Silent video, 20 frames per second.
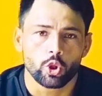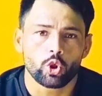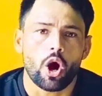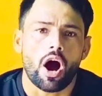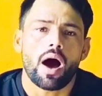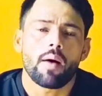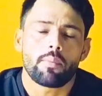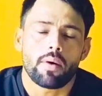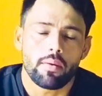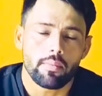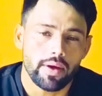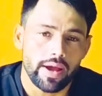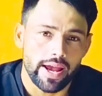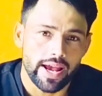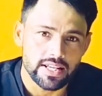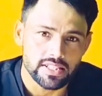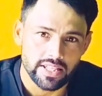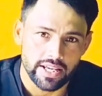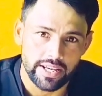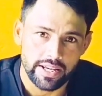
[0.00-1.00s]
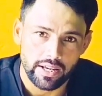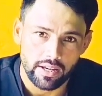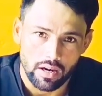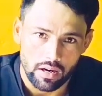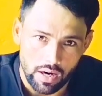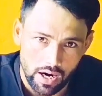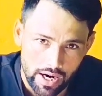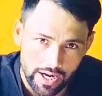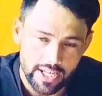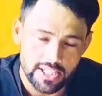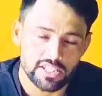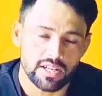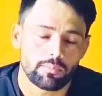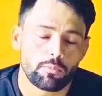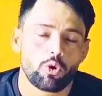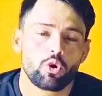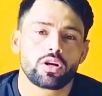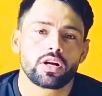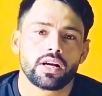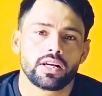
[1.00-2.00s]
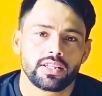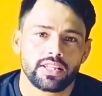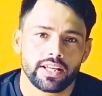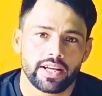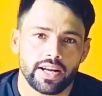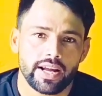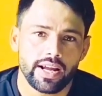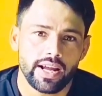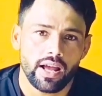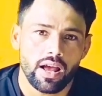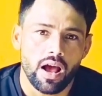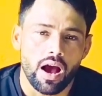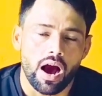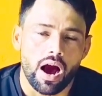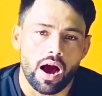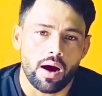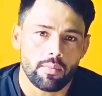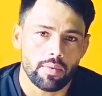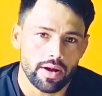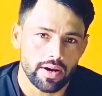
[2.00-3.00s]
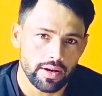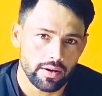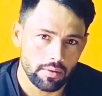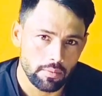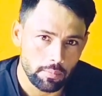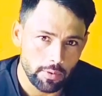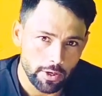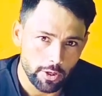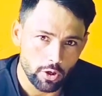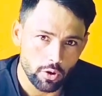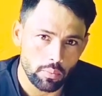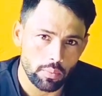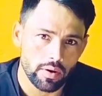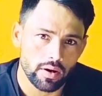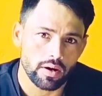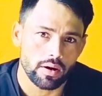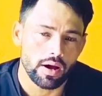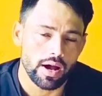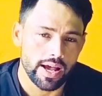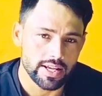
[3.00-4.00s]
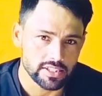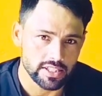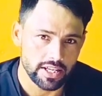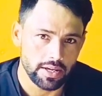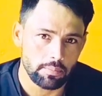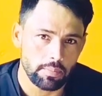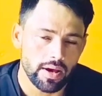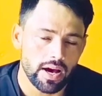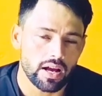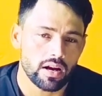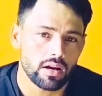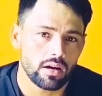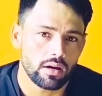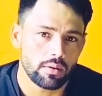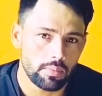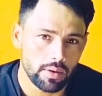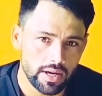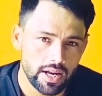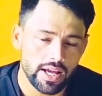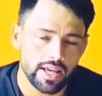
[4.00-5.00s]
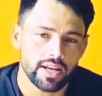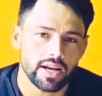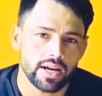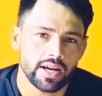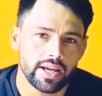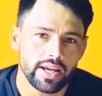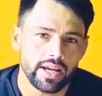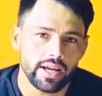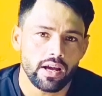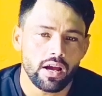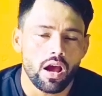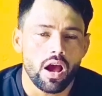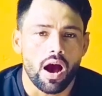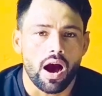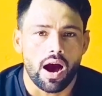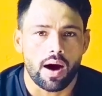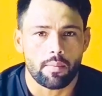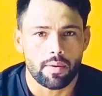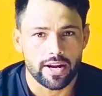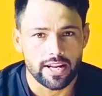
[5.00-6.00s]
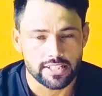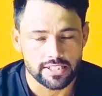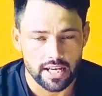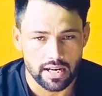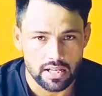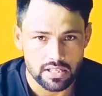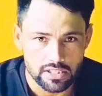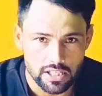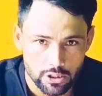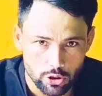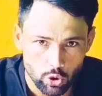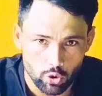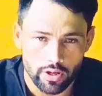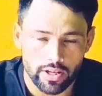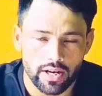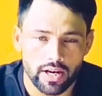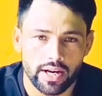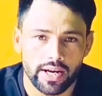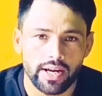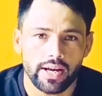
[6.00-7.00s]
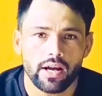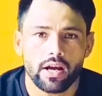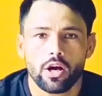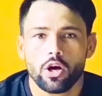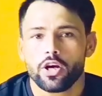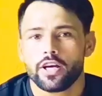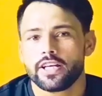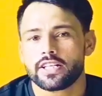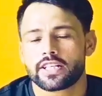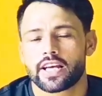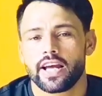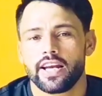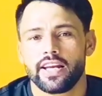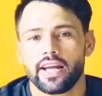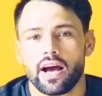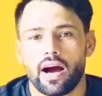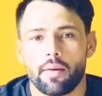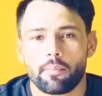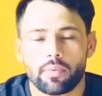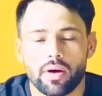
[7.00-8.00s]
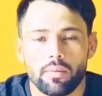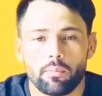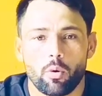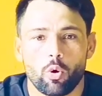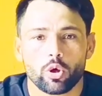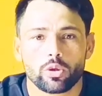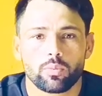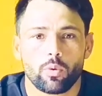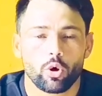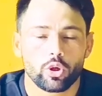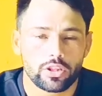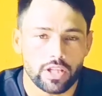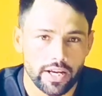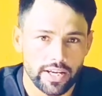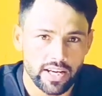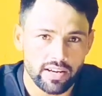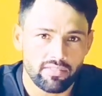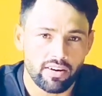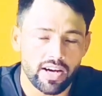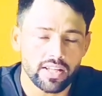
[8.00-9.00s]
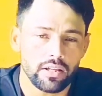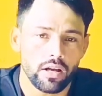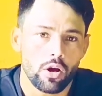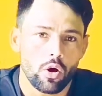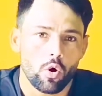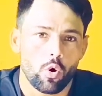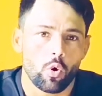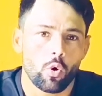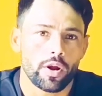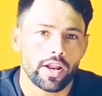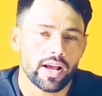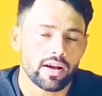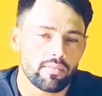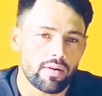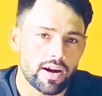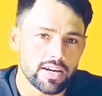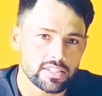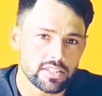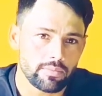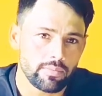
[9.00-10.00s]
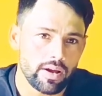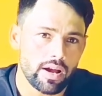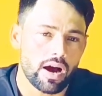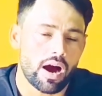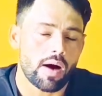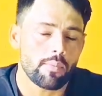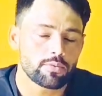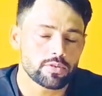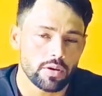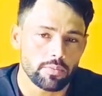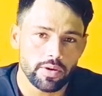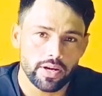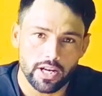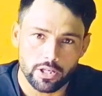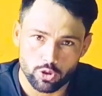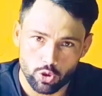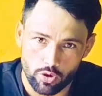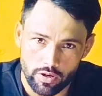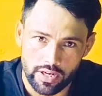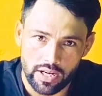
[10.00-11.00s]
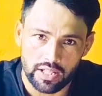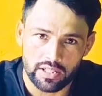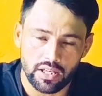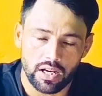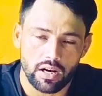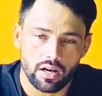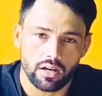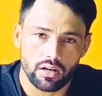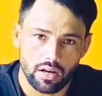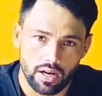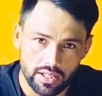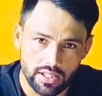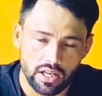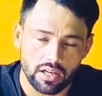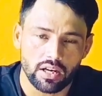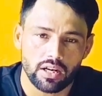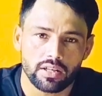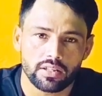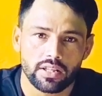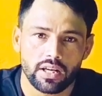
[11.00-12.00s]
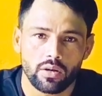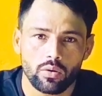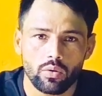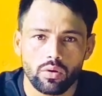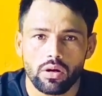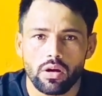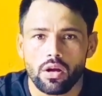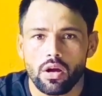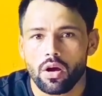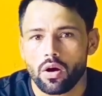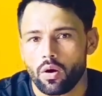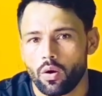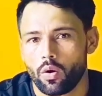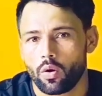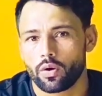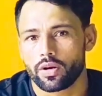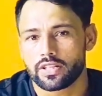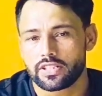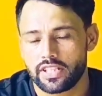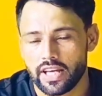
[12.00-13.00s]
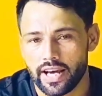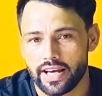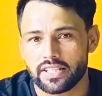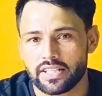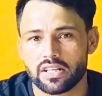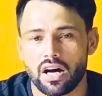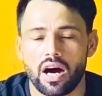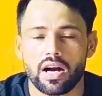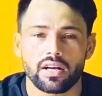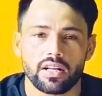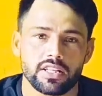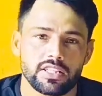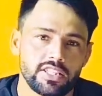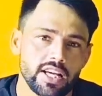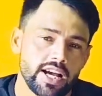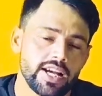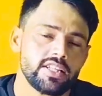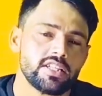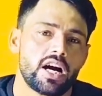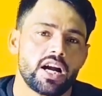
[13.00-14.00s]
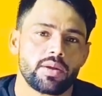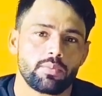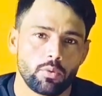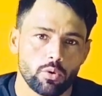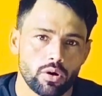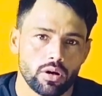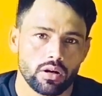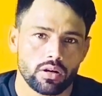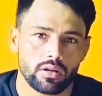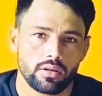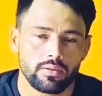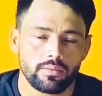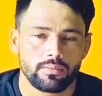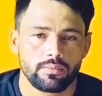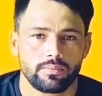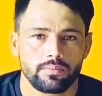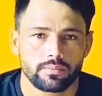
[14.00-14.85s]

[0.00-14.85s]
तो आप हमें ऐसे ही आगे सपोर्ट करते रहें हमारी वीडियो पर ऐसे ही प्यार बनाए रखें हमारे चैनल से जुड़े रहें इसके लिए आपका बहुत बहुत धन्यवाद और एक बार से मैं आप सभी का शुक्रिया अदा करता हूँ और जय जाट जय जाट पूरक